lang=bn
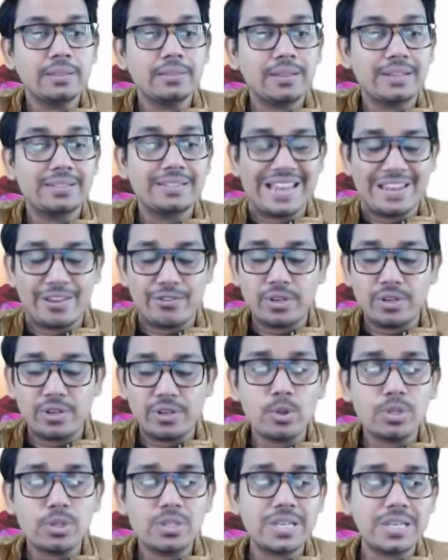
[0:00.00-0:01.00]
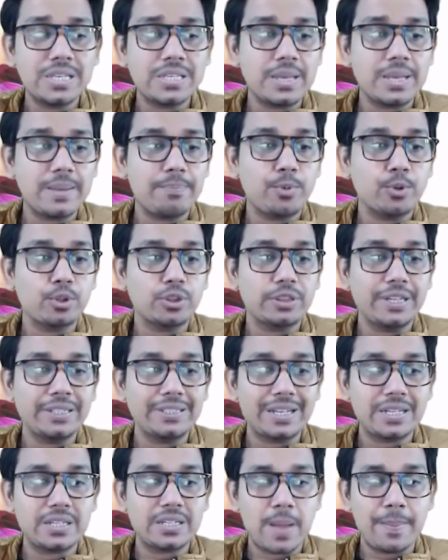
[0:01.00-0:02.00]
তাহলে সেই জন্য বলছে যে
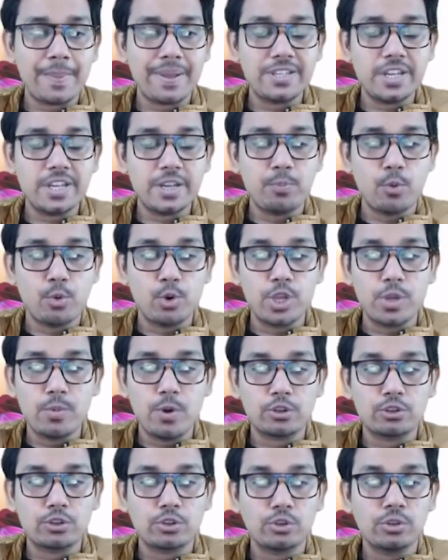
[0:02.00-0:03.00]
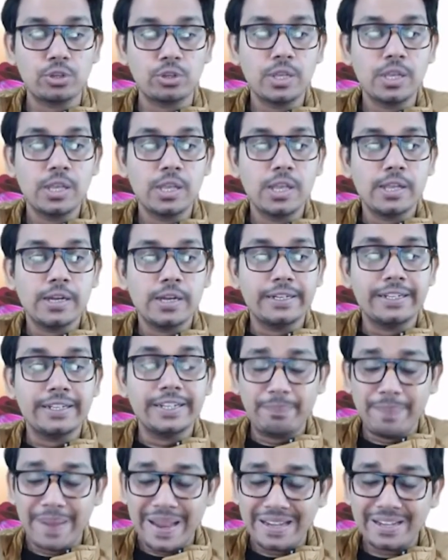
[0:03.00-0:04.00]
প্রত্যেকটা সামাজিক পরিবর্তন
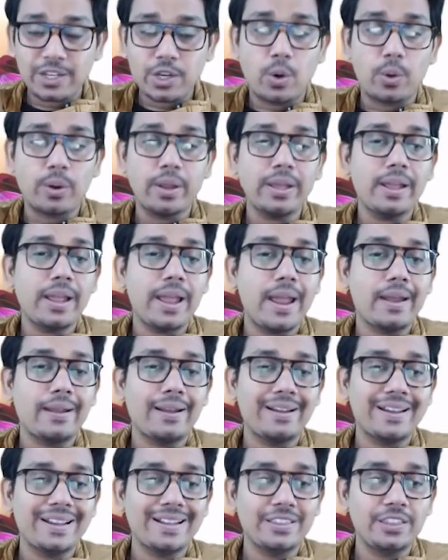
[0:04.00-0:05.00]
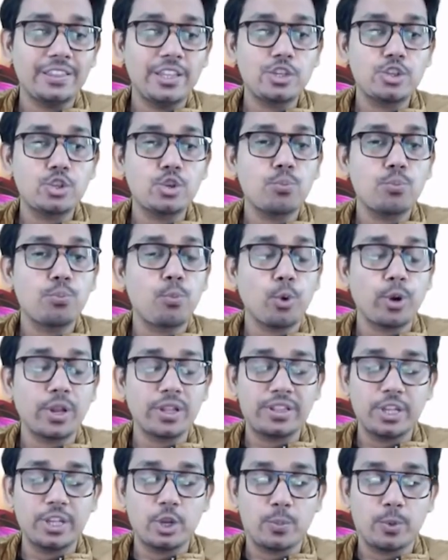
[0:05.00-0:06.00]
ডিপেন্ড করে একটা নির্দিষ্ট
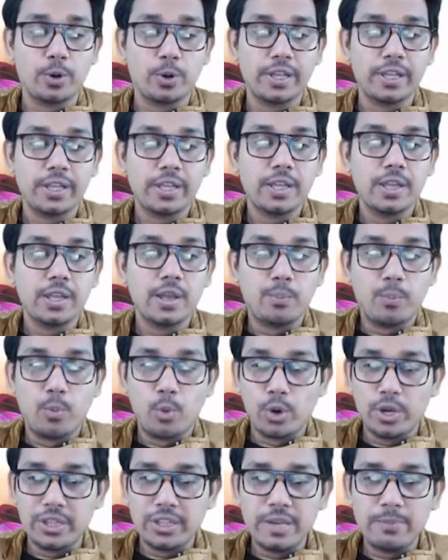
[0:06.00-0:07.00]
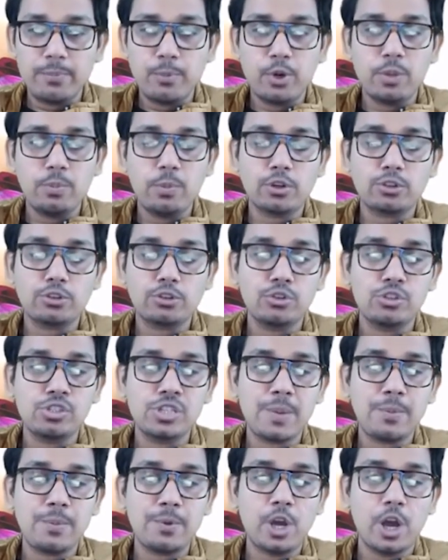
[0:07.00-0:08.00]
পরিধির ওপরে পরিধি পরিবর্তন
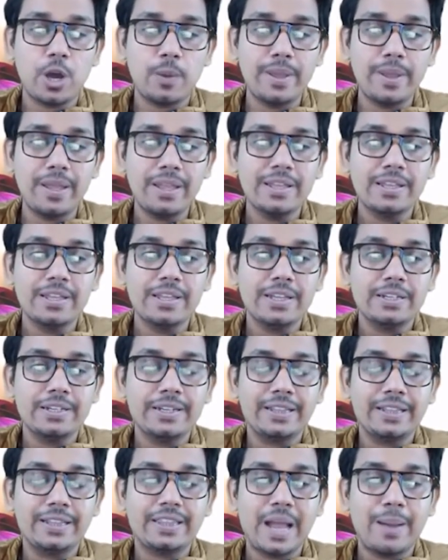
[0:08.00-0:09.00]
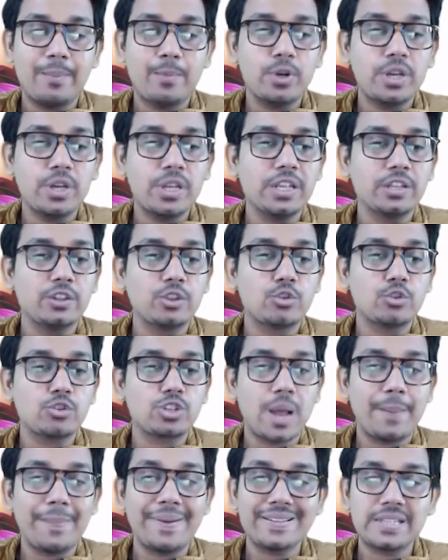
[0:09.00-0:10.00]
যেমন হবে ঠিক তেমনই কিন্তু
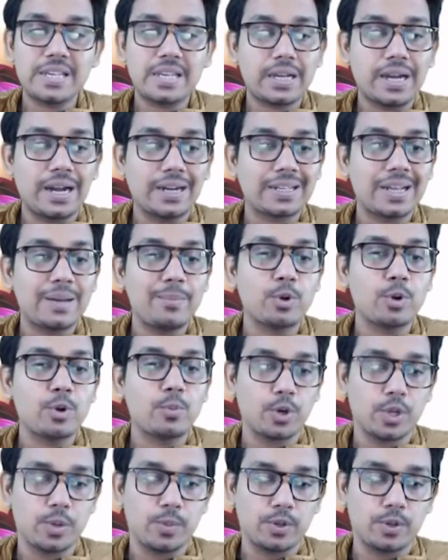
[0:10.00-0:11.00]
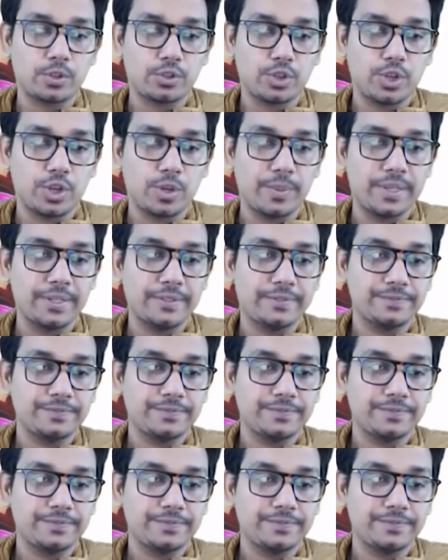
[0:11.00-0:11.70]
সামাজিক কাঠামোর পরিবর্তন হবে